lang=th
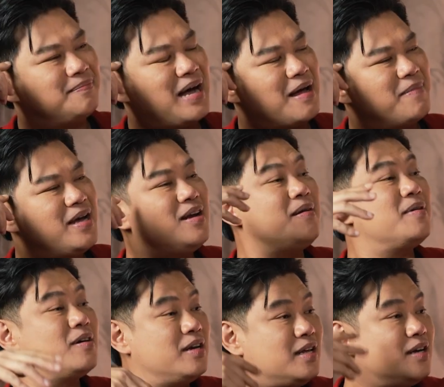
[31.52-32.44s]
ผ่านไปเรื่อย
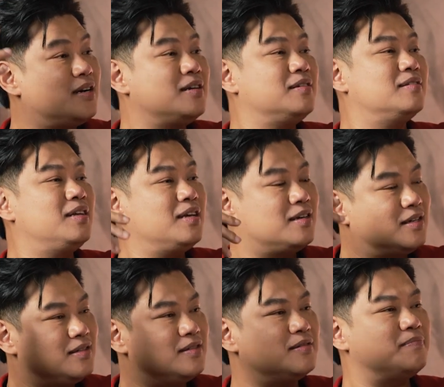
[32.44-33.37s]
มันก็ดีขึ้น ดี
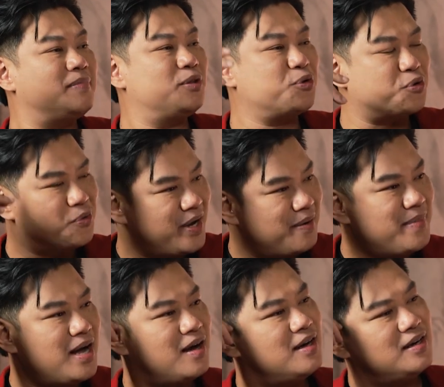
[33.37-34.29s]
ขึ้น เป็นตัวของตัวเอง
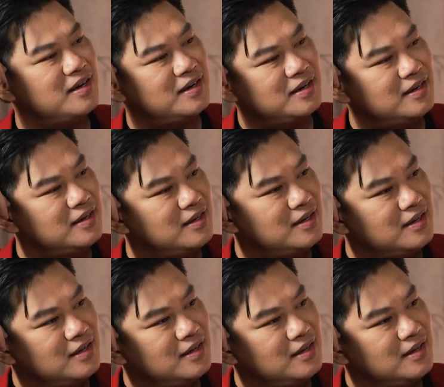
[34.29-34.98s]
มากขึ้น ใช่ครับ